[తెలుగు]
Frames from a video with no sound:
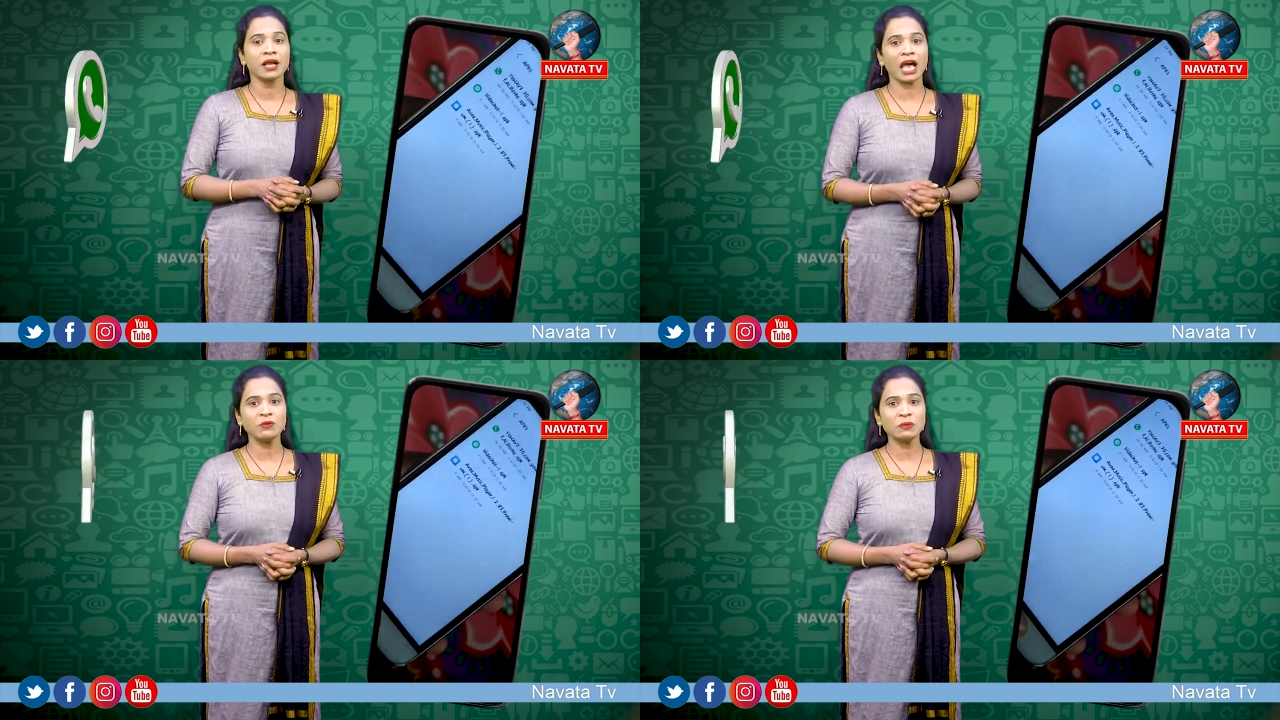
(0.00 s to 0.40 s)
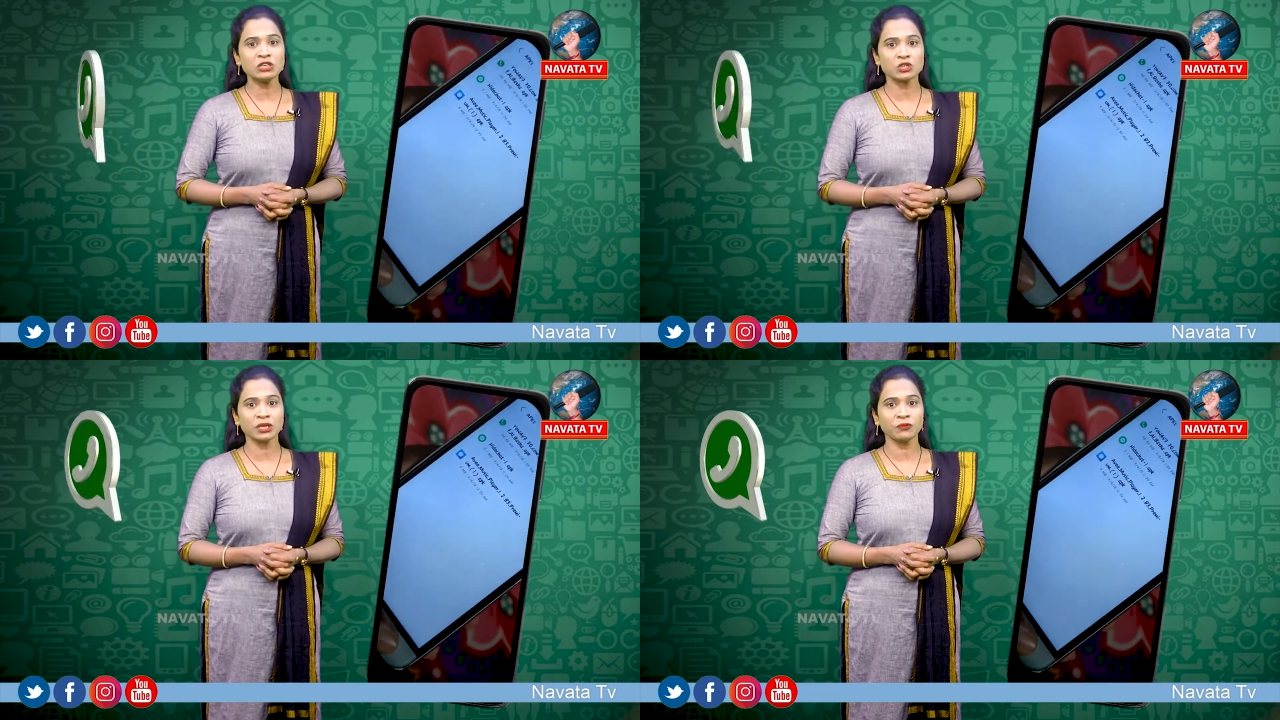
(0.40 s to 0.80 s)

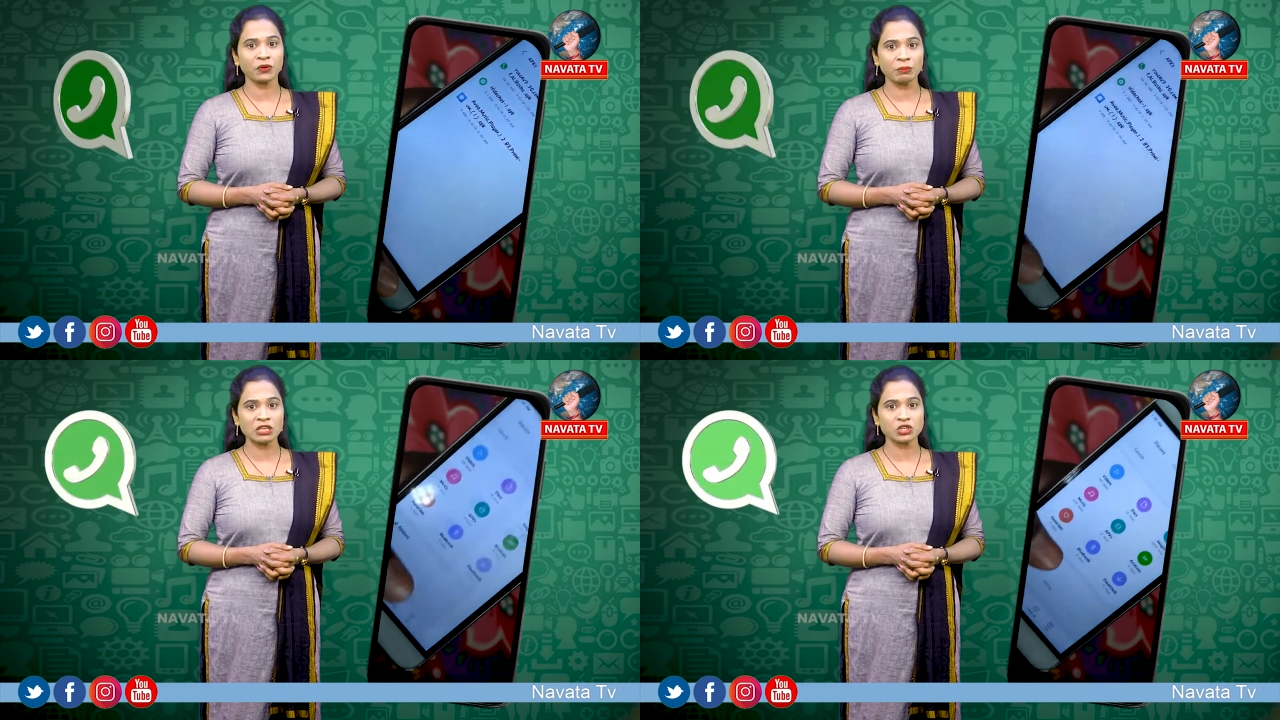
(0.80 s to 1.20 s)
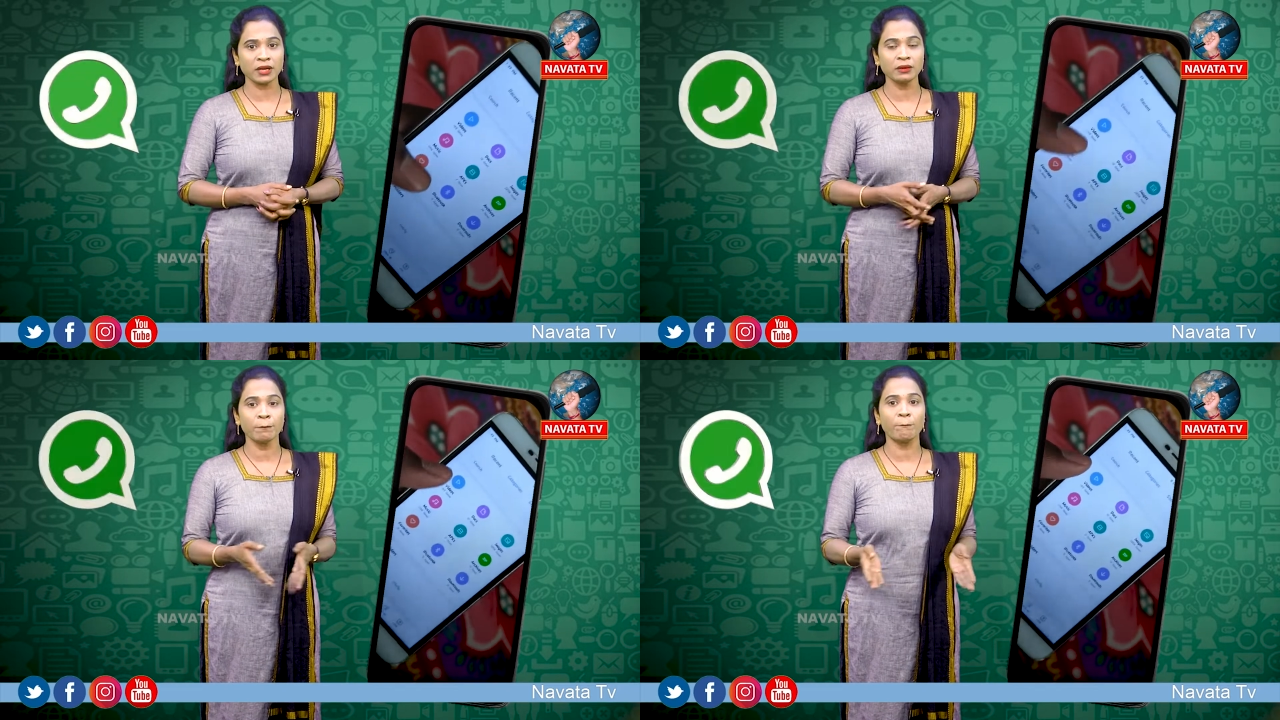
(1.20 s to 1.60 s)
కన్వెన్షన్
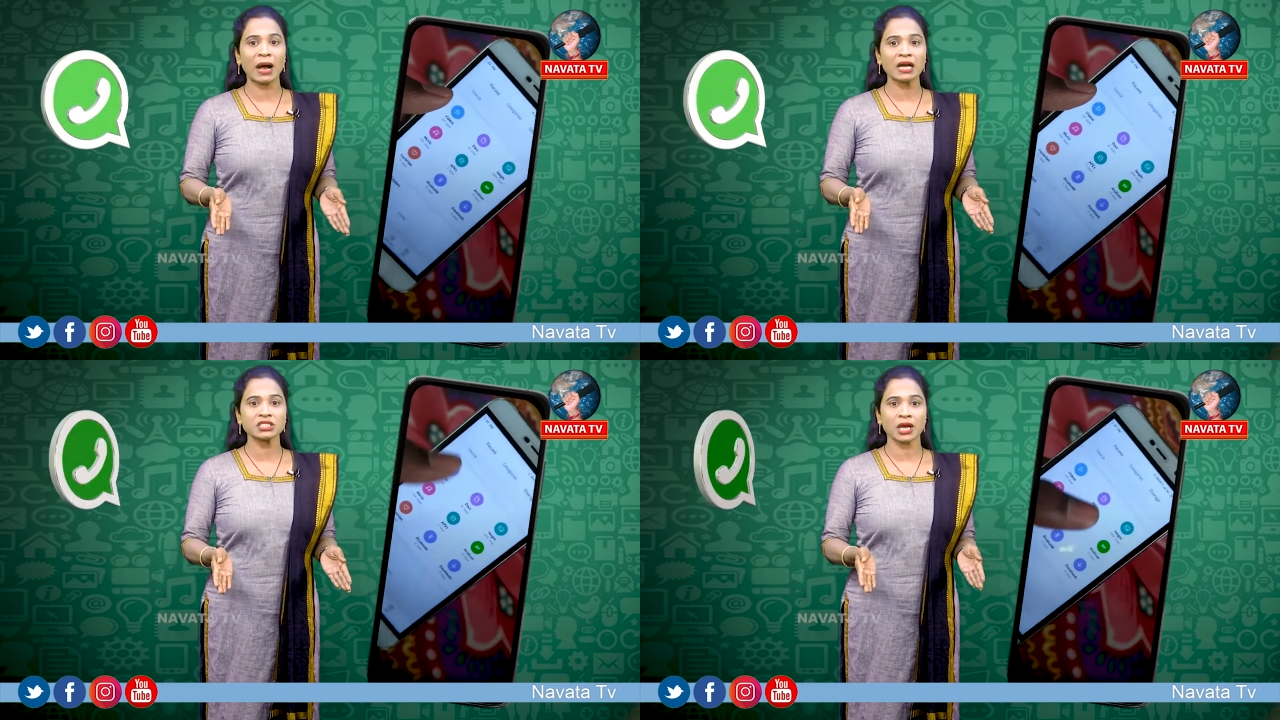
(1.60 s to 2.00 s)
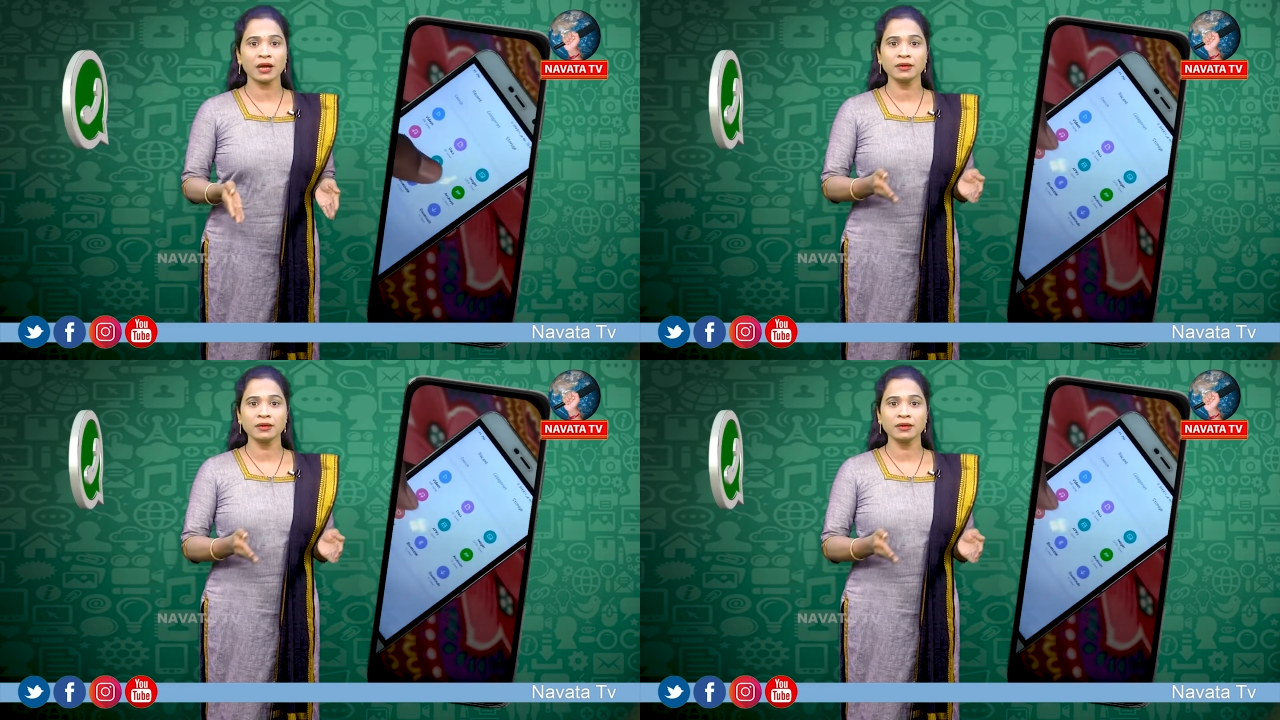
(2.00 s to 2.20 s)
ఇన్ఫర్మేషన్ భాష